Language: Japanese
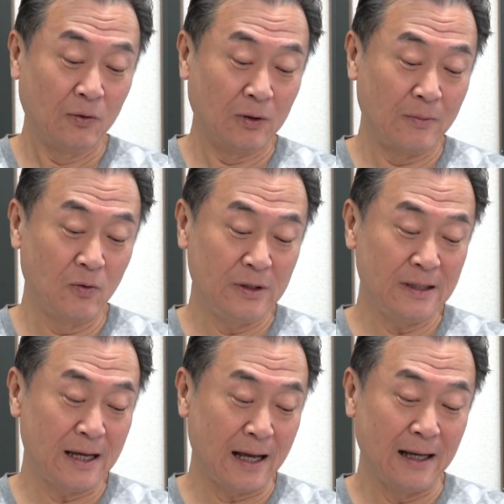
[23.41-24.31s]
これはもう
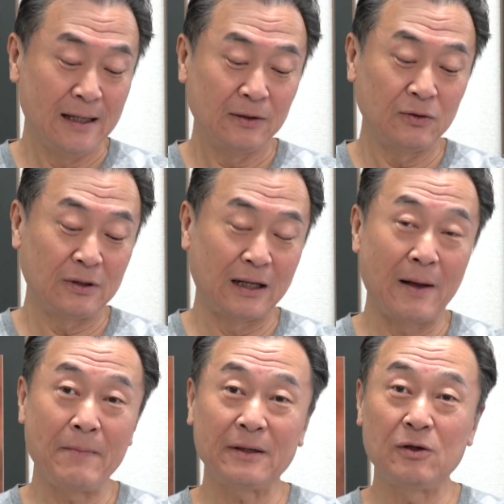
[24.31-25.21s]
いいやと言って
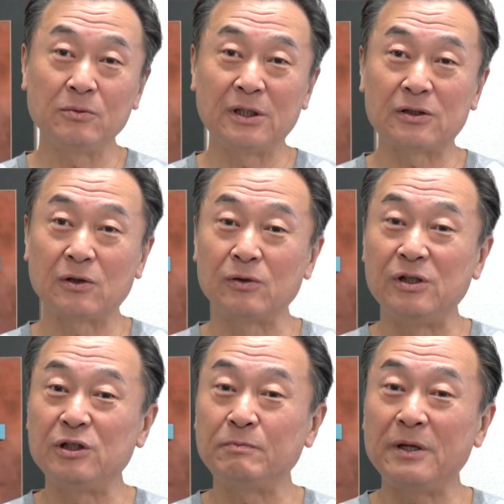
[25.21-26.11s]
頑張って読むんですけど
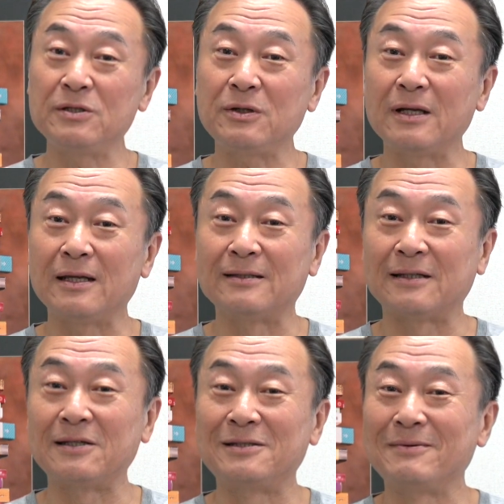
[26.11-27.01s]
20ページぐらいで
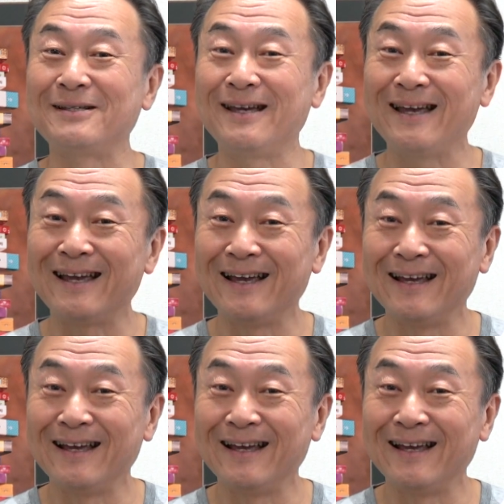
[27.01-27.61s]
挫折しません